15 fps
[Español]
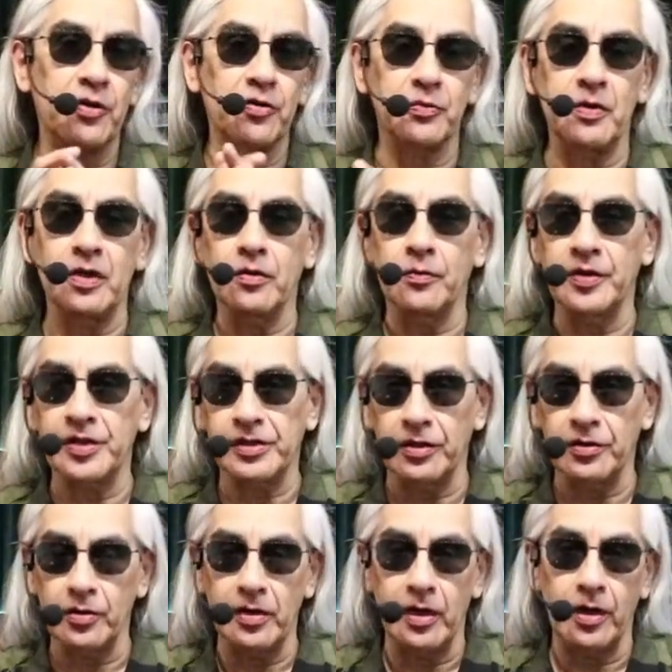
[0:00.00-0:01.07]
Mi nombre es
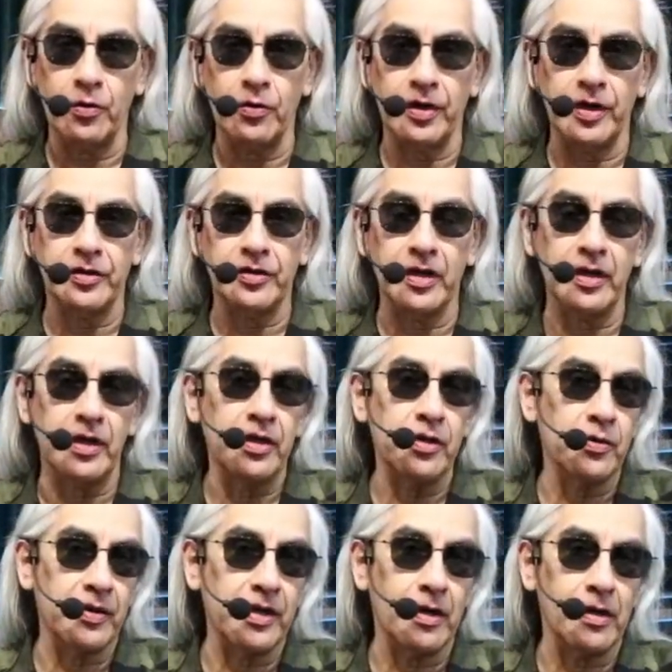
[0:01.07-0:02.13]
Antonio Legorreta y
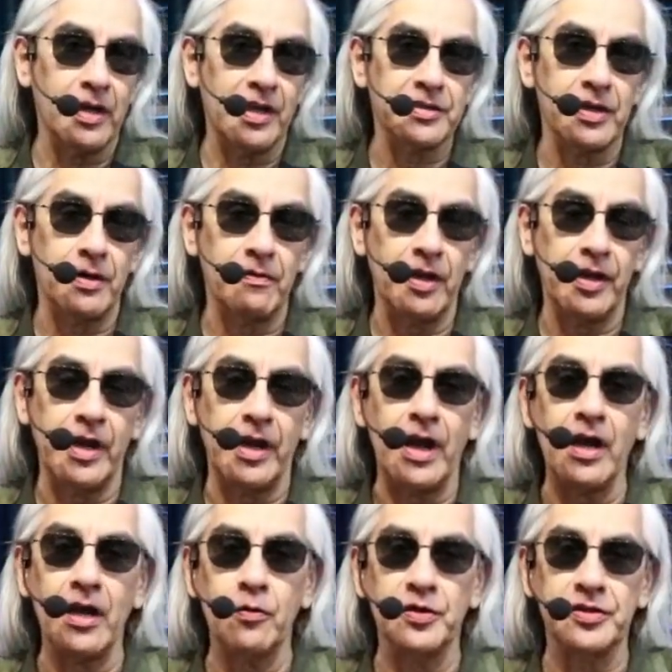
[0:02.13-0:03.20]
hoy les hablaré
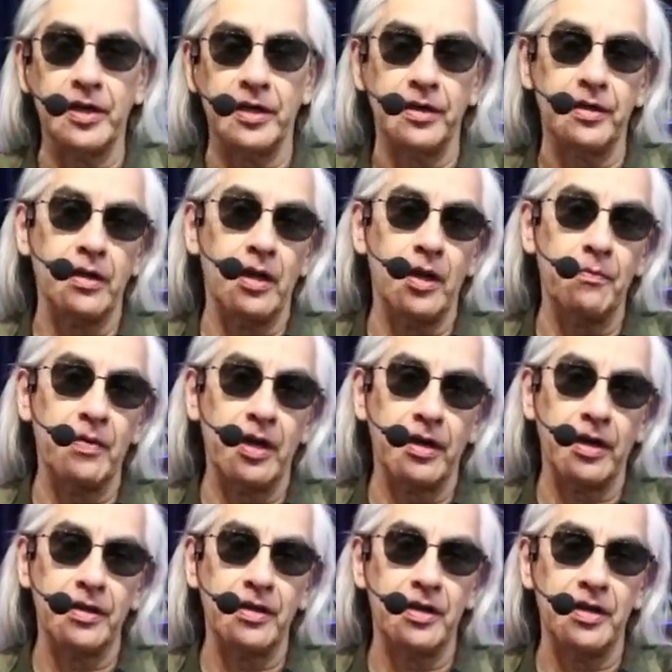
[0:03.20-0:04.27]
algo acerca de la marca
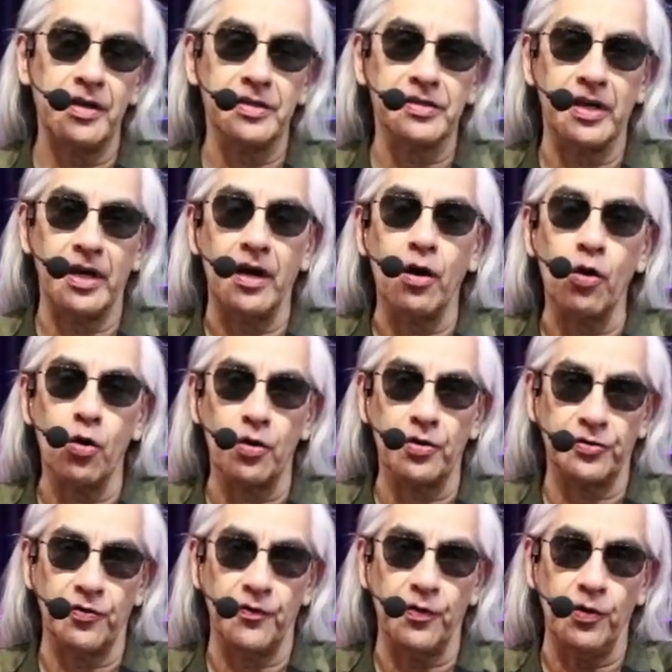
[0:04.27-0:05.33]
danesa
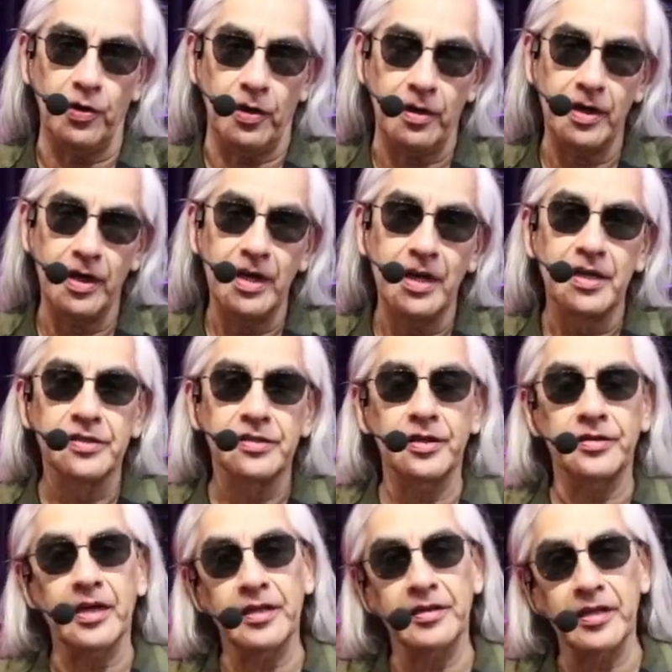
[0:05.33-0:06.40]
Ortofon. Se
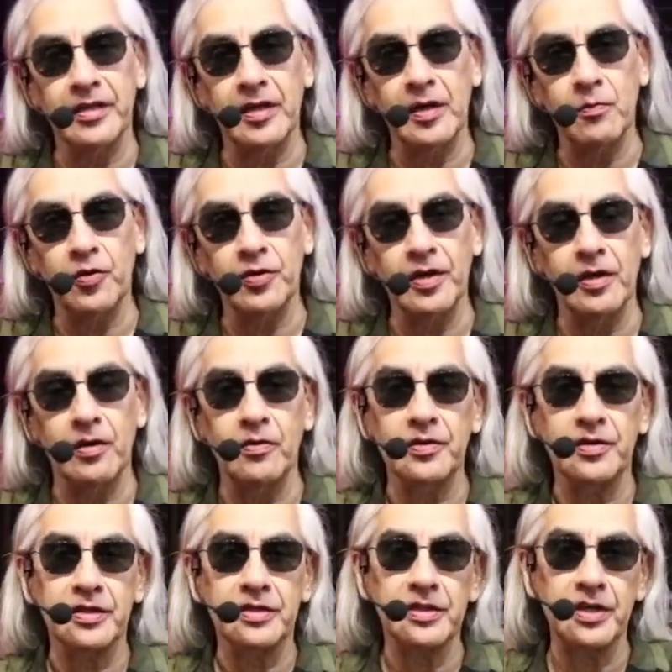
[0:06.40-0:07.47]
trata del modelo
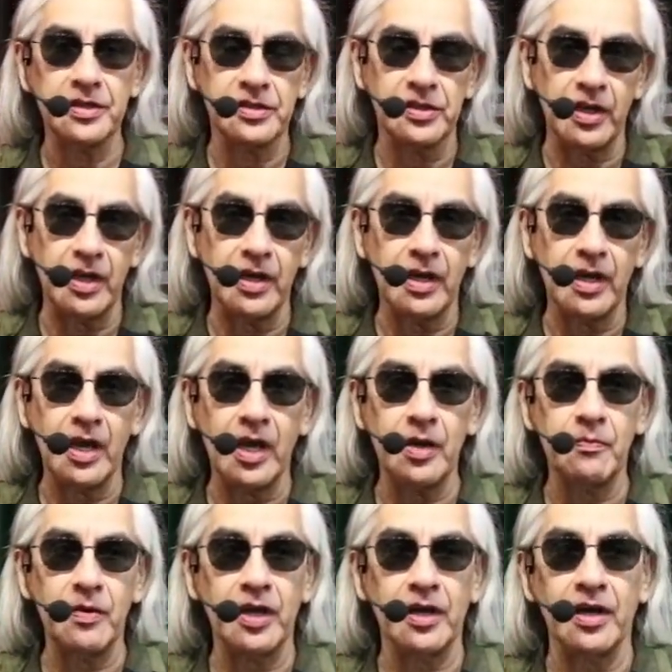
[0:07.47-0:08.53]

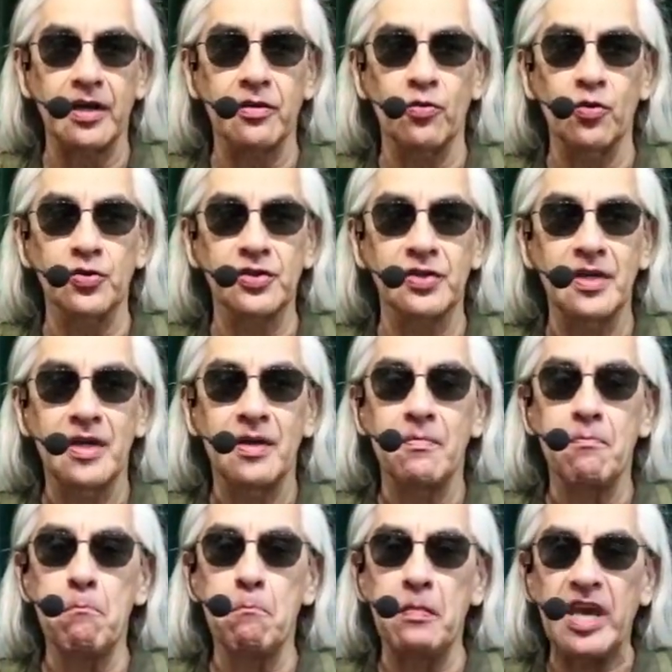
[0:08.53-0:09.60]
ccmk 2
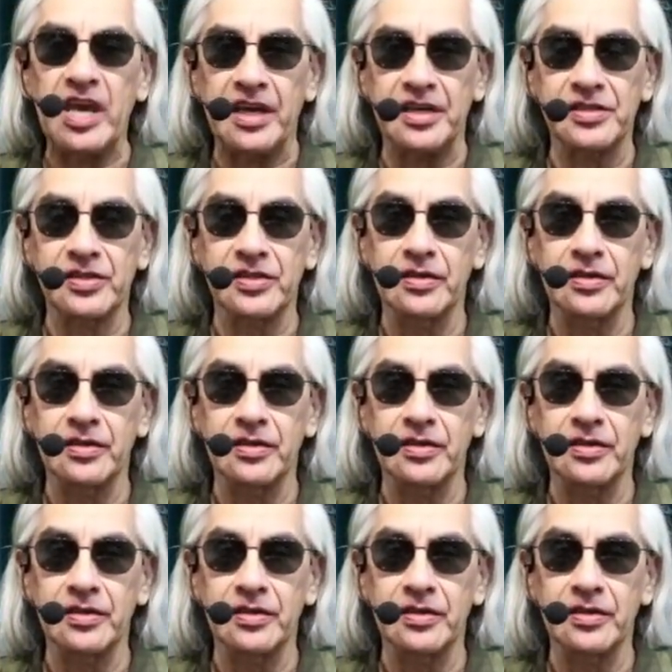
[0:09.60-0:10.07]
Mix.